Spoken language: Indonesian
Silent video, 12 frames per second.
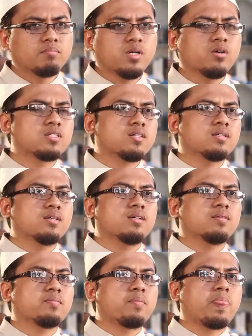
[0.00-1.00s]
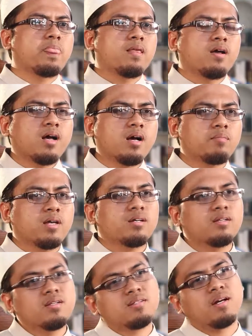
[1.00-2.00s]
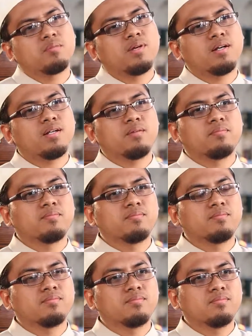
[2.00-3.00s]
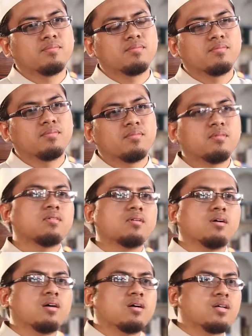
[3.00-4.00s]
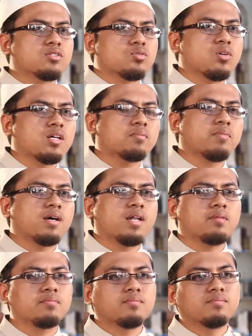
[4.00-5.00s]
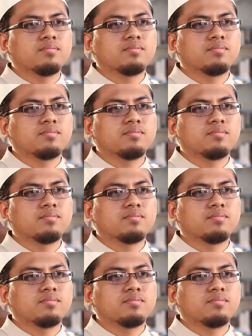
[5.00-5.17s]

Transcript: bahwasanya amal ini sangat beragam. Ada sholat malam,